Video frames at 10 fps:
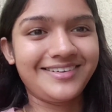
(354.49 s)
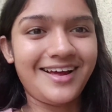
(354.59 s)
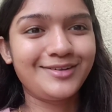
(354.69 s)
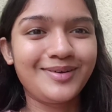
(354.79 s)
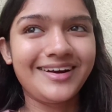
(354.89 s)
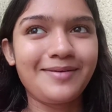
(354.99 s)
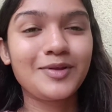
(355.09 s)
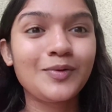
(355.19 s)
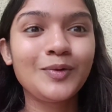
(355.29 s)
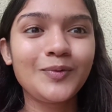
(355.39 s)
आज तो करना ही मैं
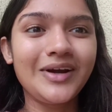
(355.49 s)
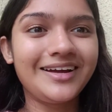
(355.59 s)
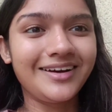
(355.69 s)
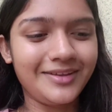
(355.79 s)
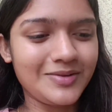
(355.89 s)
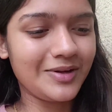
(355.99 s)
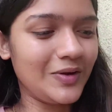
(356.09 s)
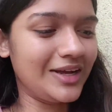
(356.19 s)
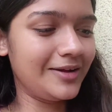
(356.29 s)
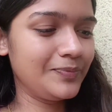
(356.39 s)
तो खुद वेट कर रही थी उसके
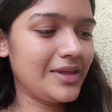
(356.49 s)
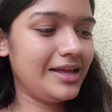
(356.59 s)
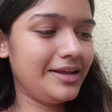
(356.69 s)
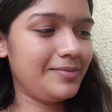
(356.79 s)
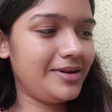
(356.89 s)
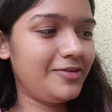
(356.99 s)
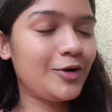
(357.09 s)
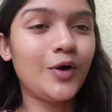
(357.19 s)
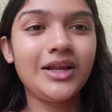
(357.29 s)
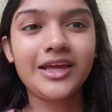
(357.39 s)
कॉल का लेकिन मैंने फिर
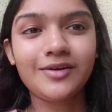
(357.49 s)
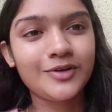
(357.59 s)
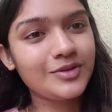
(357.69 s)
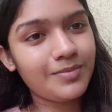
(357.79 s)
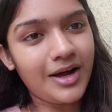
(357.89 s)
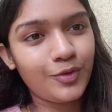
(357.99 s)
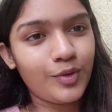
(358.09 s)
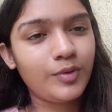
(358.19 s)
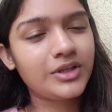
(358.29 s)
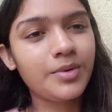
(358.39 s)
कॉल किया फिर उससे बात
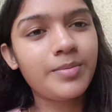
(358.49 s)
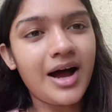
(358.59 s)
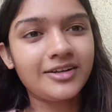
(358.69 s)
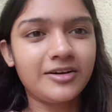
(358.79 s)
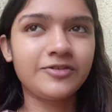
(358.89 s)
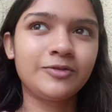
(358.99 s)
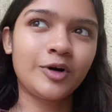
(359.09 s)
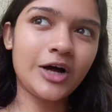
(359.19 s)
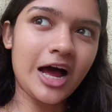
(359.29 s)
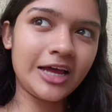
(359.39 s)
हुआ वो तभी बाहर था फिर
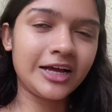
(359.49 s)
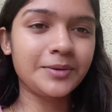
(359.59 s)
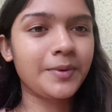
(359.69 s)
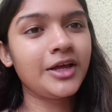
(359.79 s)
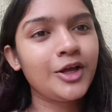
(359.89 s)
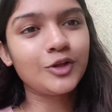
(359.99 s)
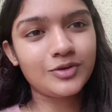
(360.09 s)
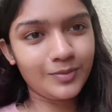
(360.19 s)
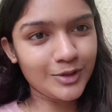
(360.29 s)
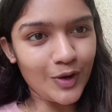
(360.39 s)
वो आया घर पर
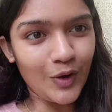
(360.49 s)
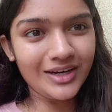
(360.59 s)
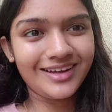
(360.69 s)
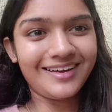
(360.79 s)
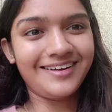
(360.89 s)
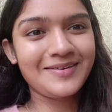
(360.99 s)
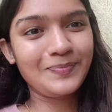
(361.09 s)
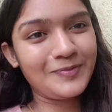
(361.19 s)
उसने मुझे कॉल किया